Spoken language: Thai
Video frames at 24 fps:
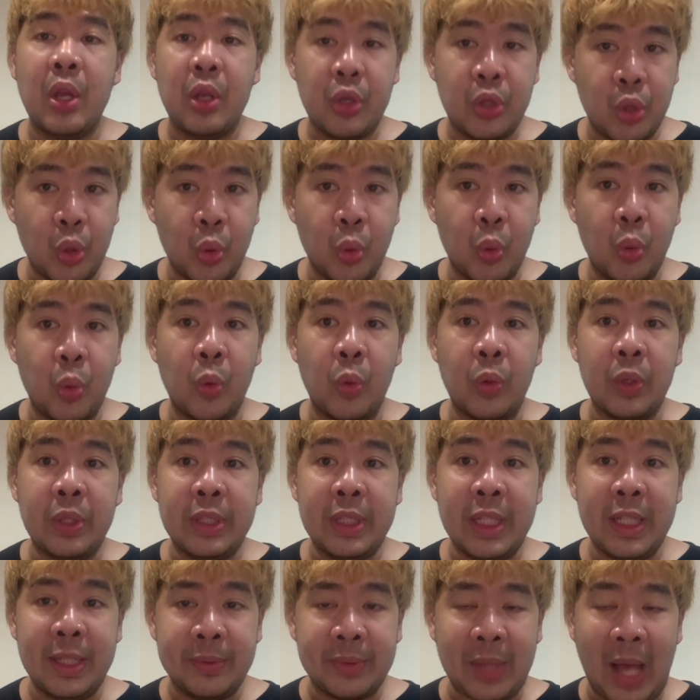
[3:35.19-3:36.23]
อ
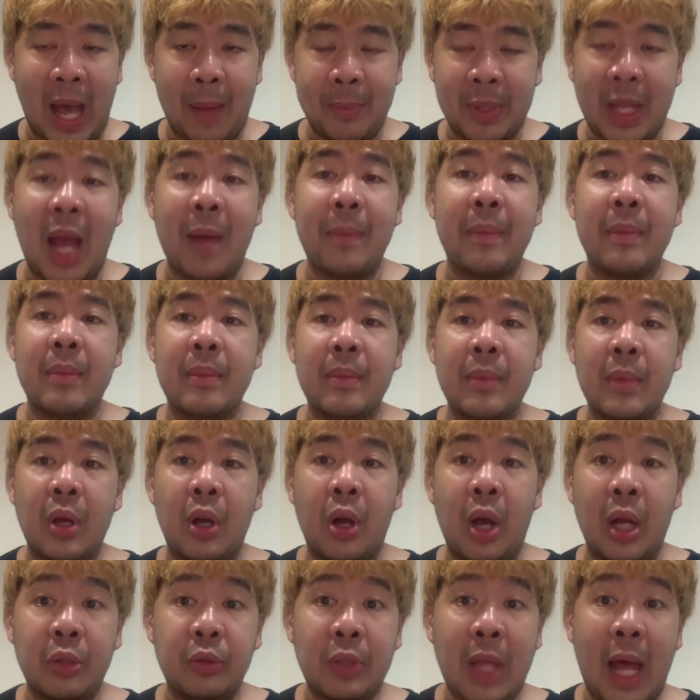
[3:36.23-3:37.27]
ยู่ 23 นะครับ ขอ
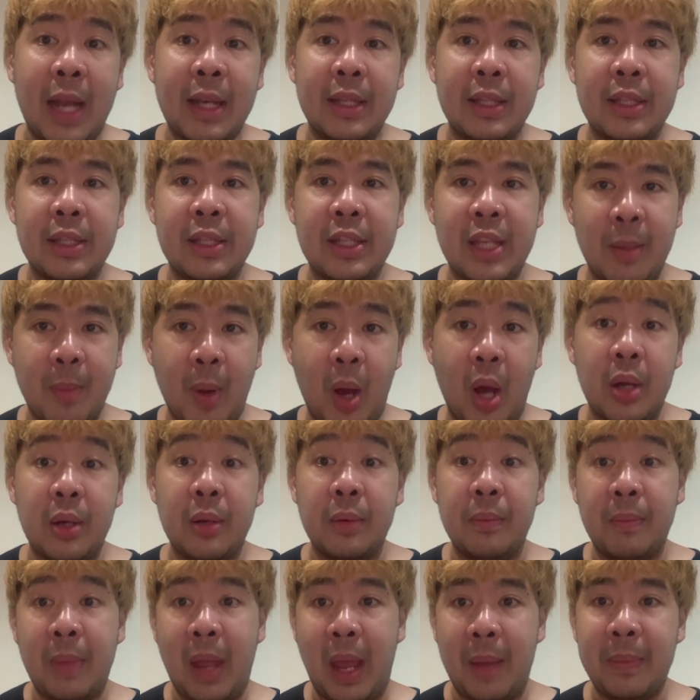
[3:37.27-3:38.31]
ทุกท่านเชียร์บอล
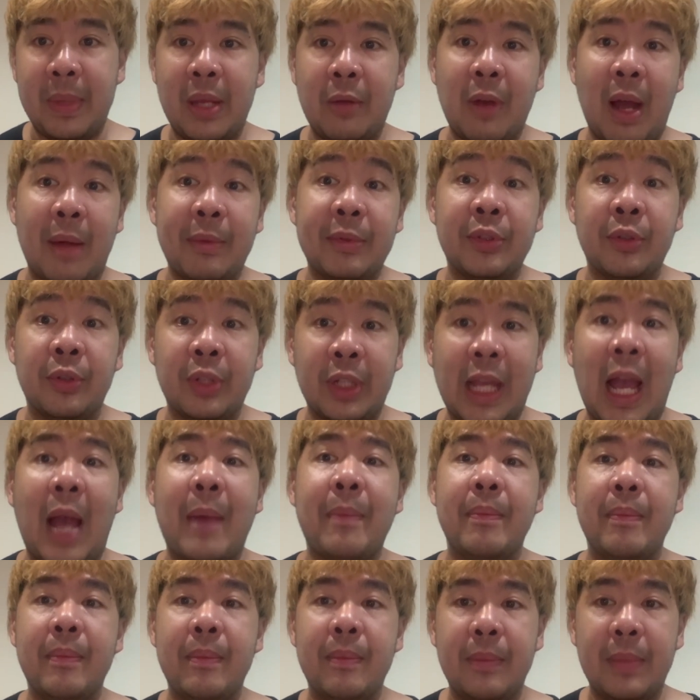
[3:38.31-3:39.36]
แบบมีความสุขนะครับ
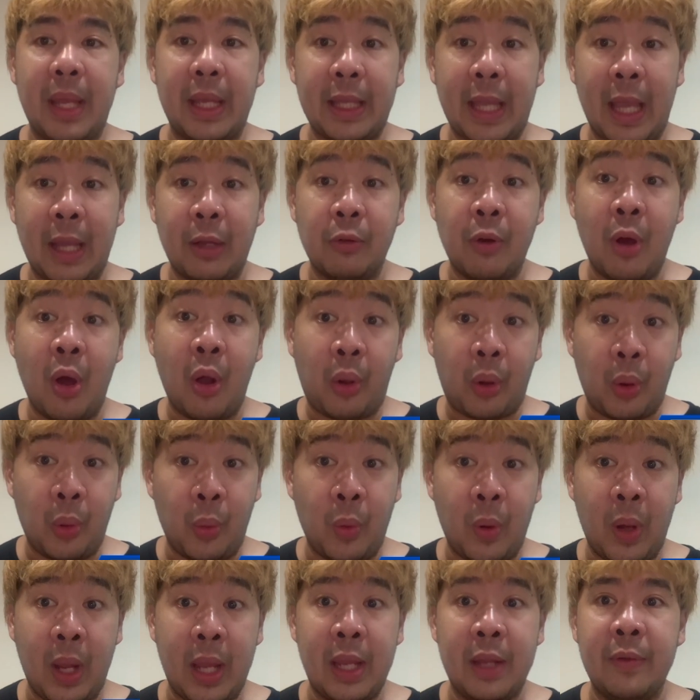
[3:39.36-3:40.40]
เก่งๆว่ารว
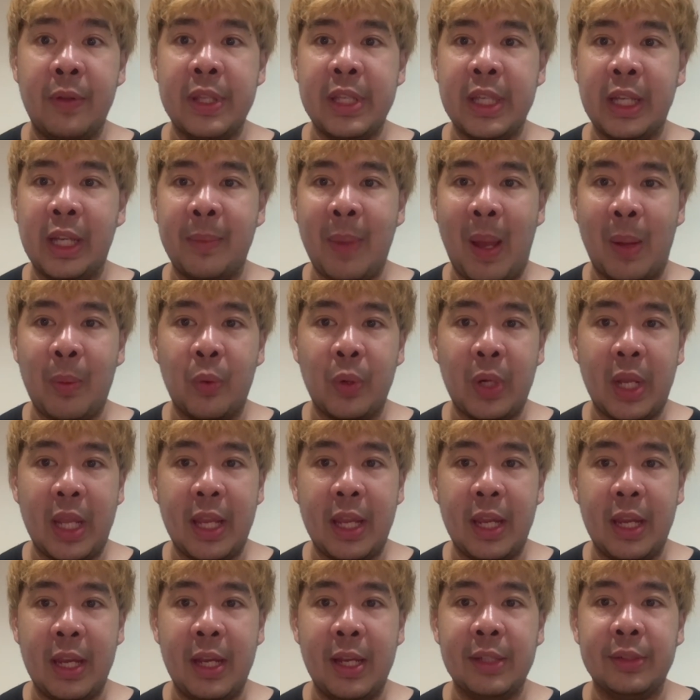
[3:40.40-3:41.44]
ย ไว้เจอกันใหม่พรุ่งนี้
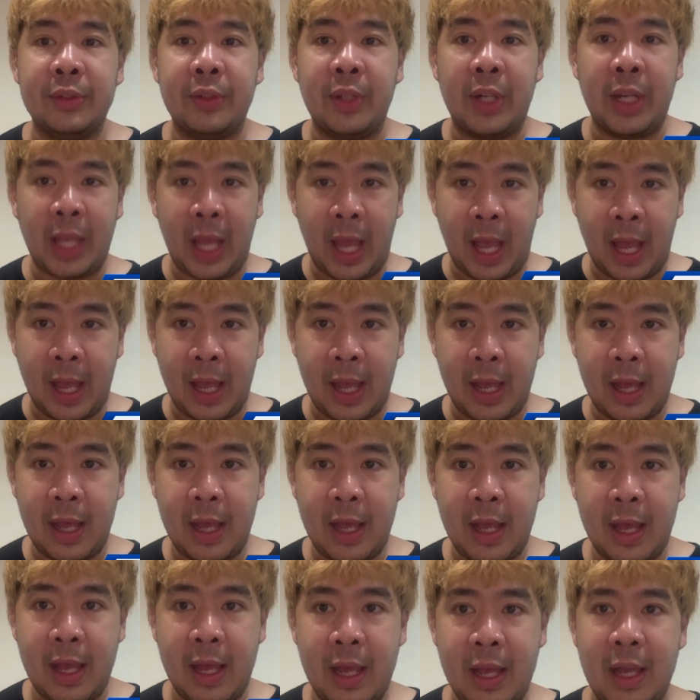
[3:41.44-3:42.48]
สวัสดีครั
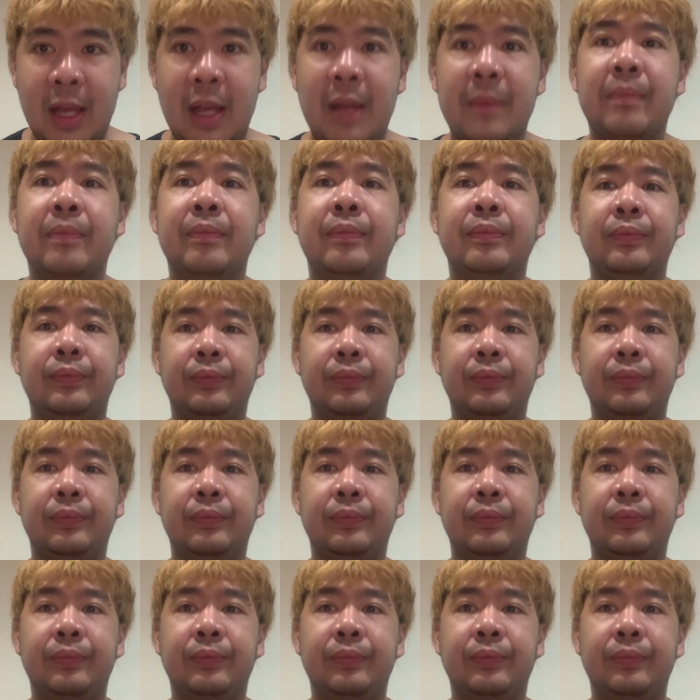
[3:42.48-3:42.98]
บ